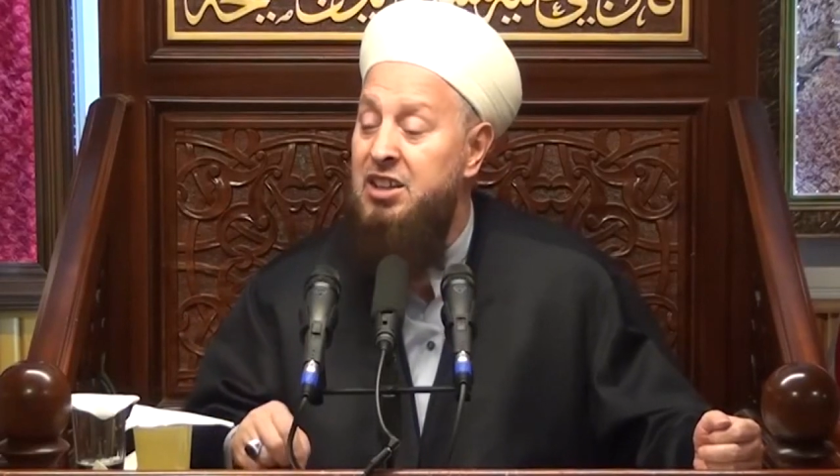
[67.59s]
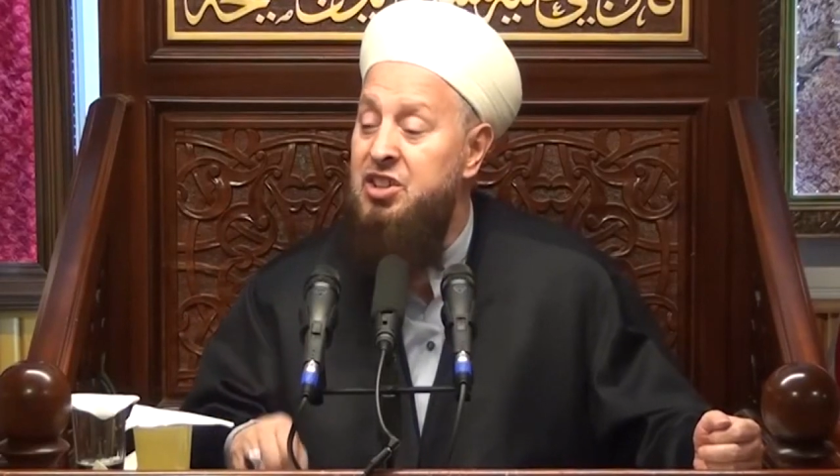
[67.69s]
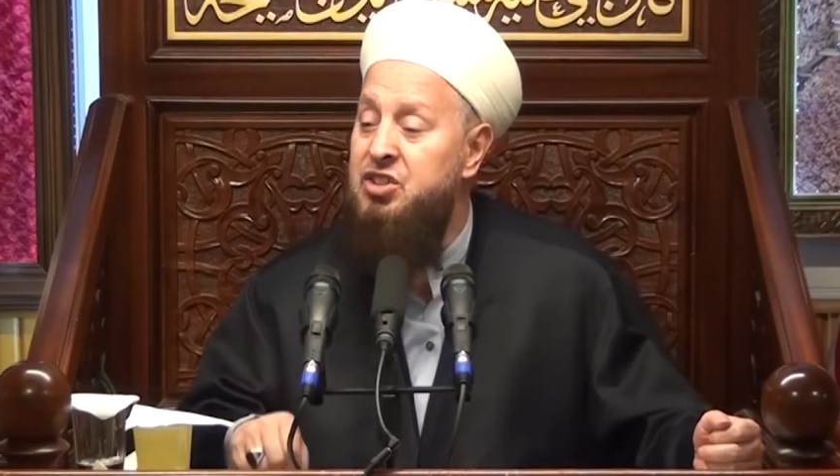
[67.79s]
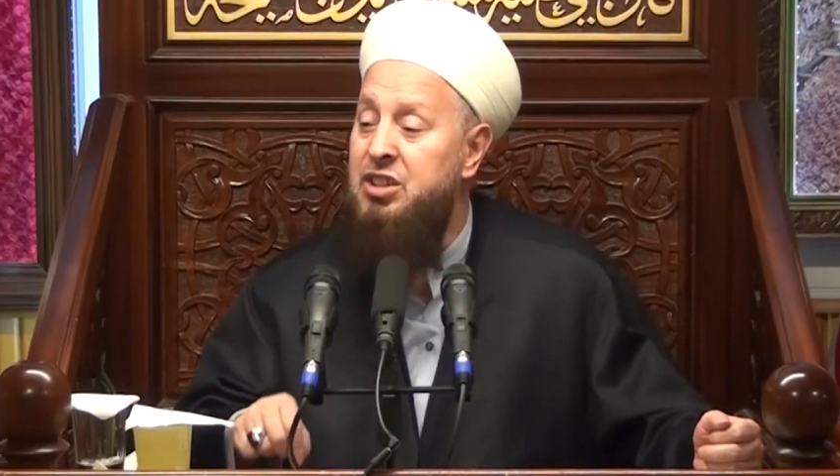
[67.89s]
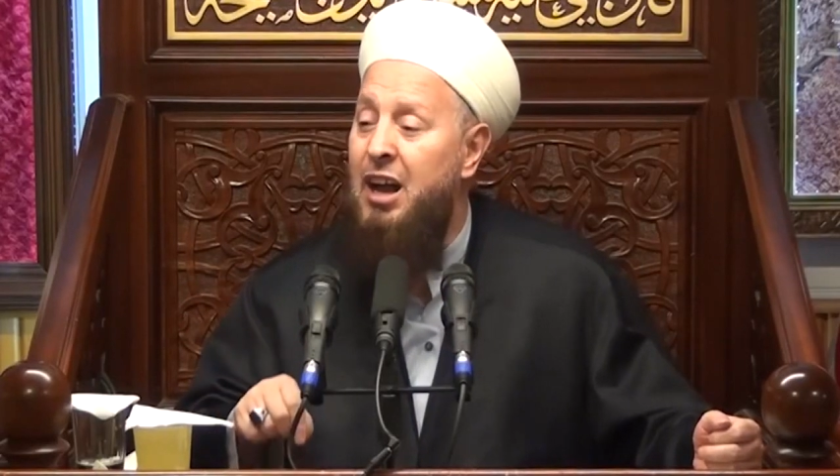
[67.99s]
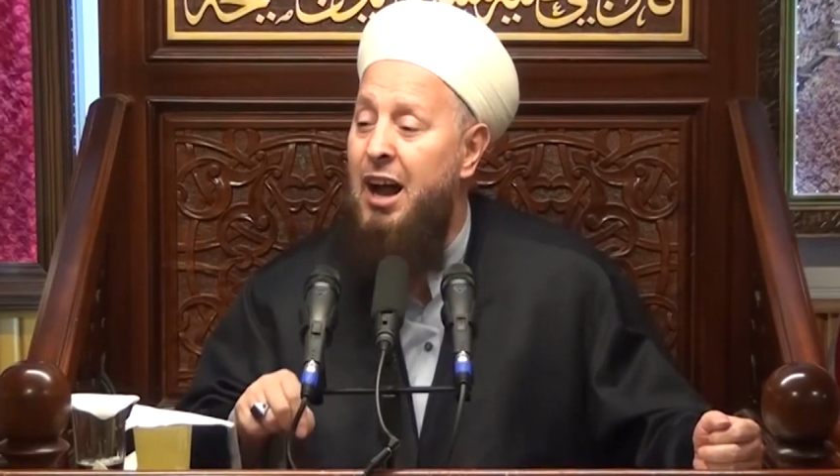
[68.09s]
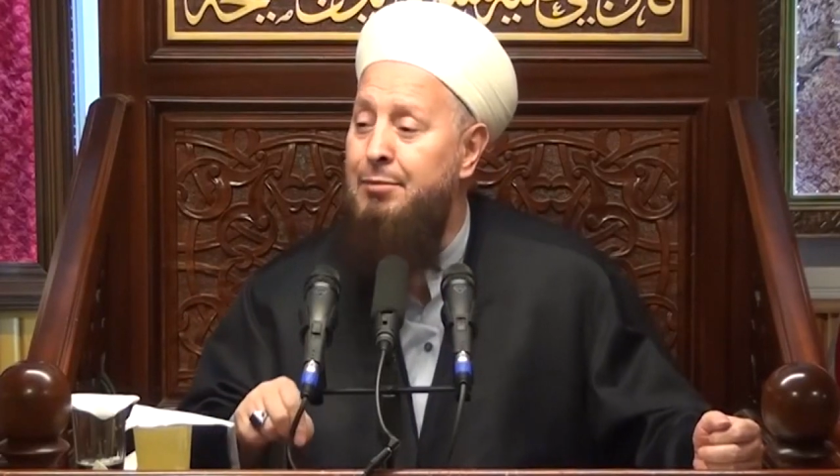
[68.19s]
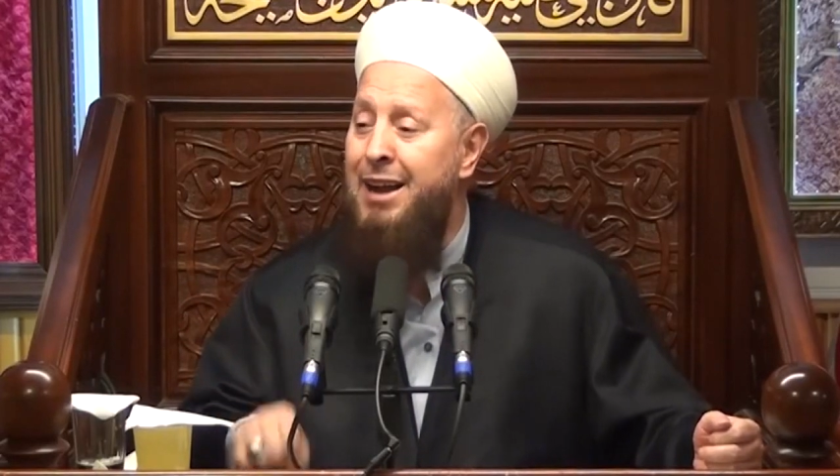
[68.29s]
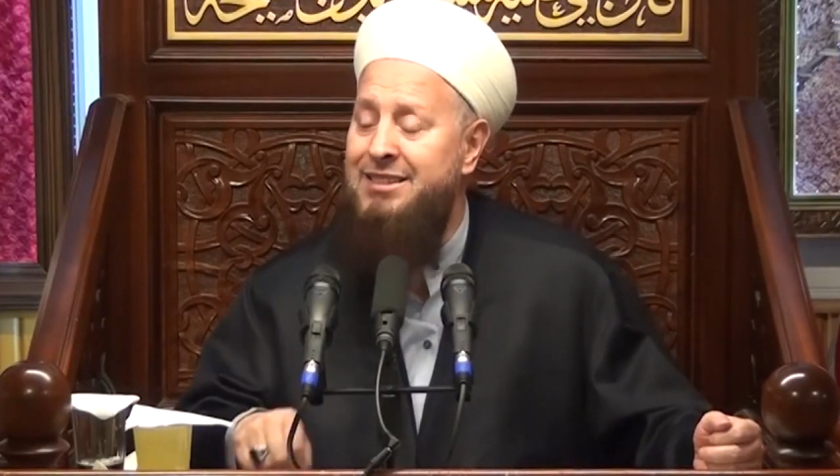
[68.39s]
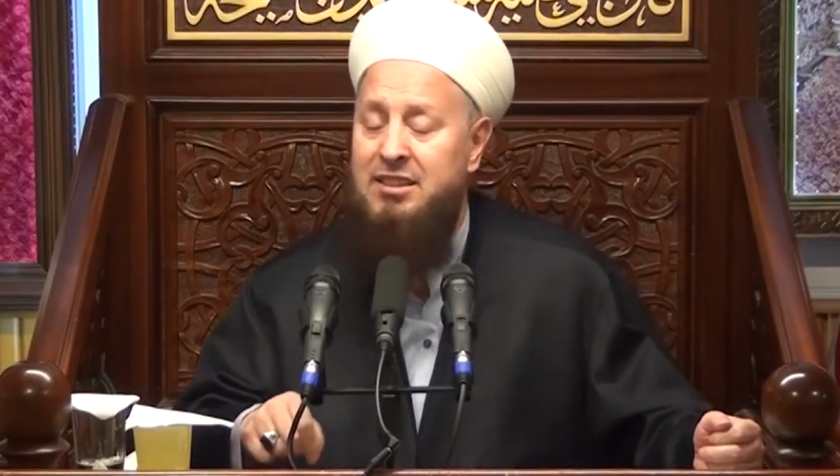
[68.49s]

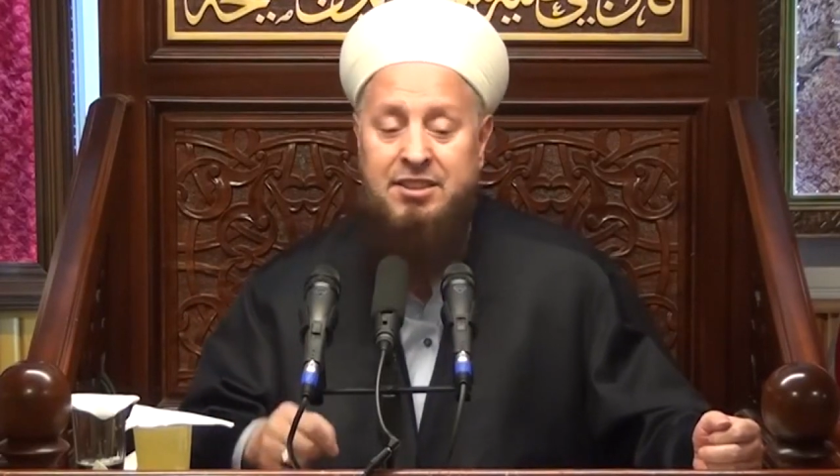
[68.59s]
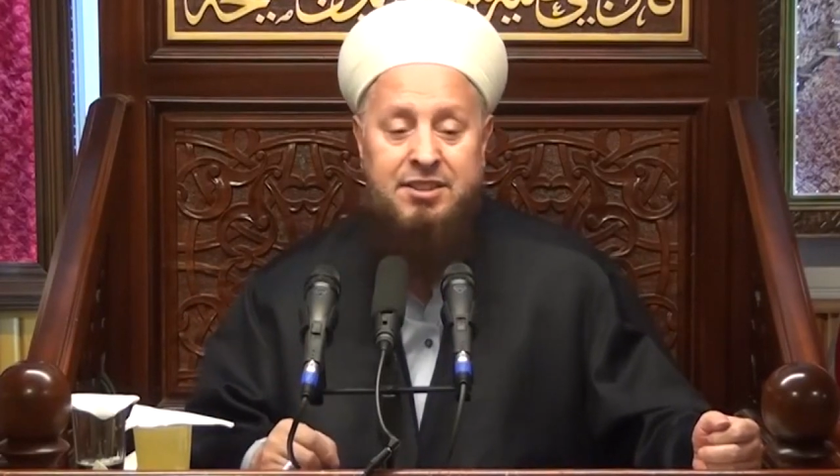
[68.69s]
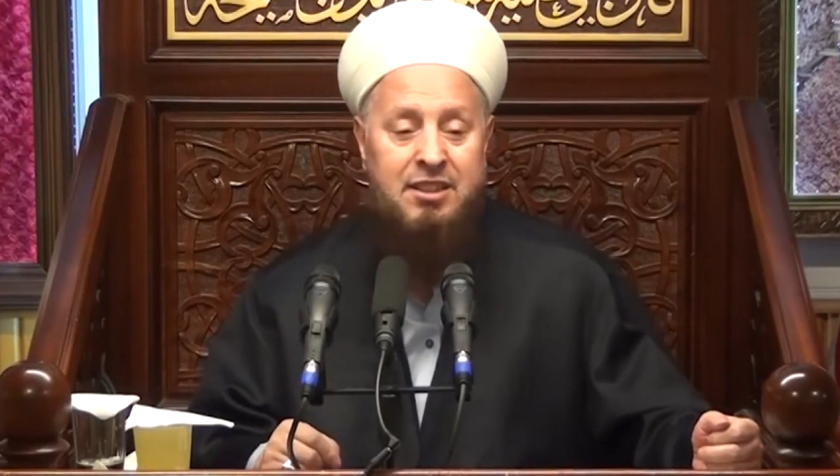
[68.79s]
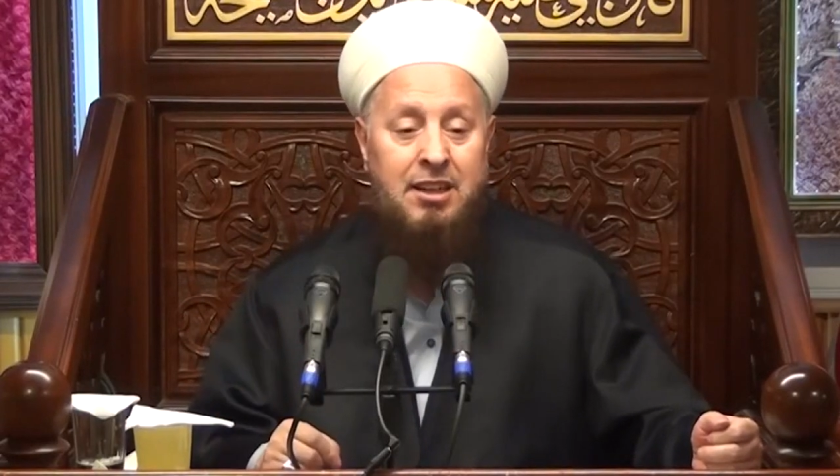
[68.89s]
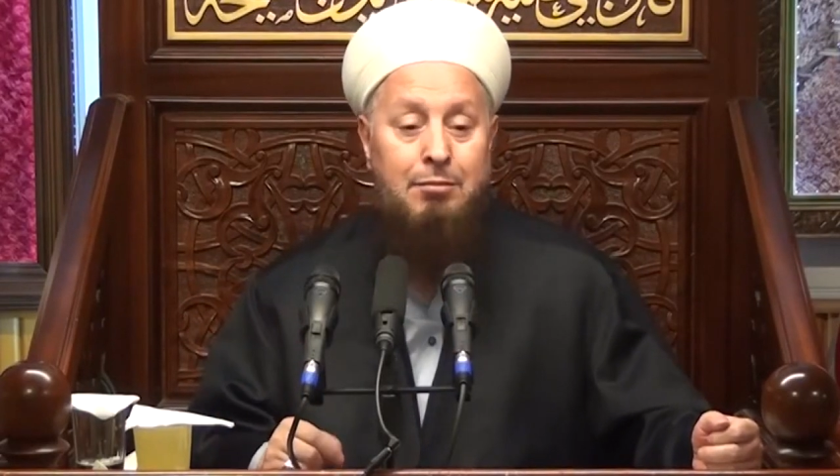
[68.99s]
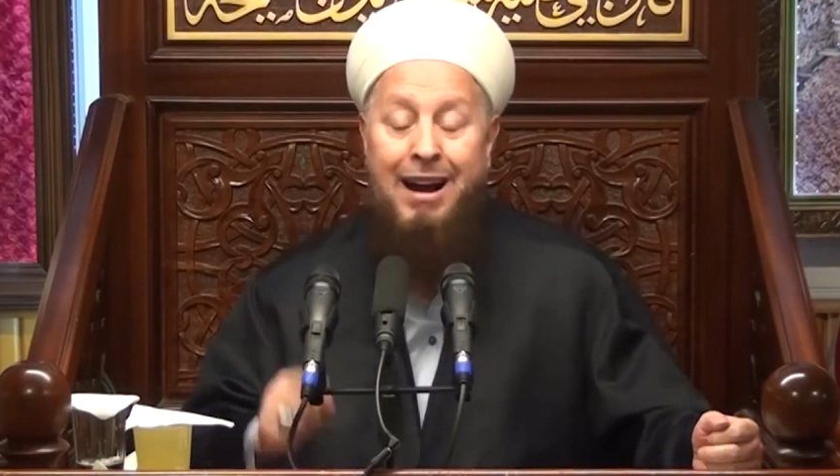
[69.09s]
istikamettir.